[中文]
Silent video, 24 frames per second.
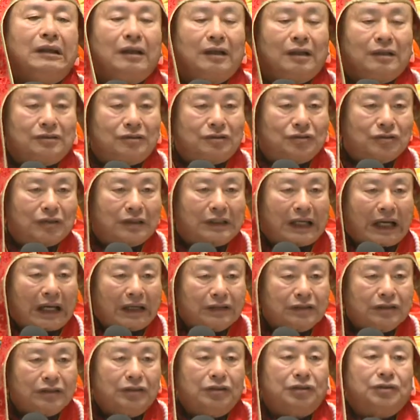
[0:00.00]
就是
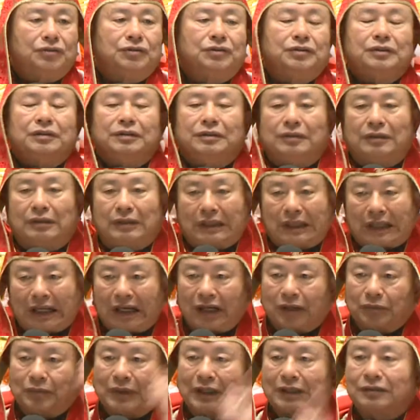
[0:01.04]
甘尼许，嘎
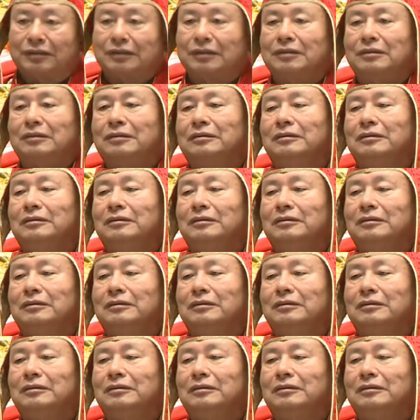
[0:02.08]
拉巴底。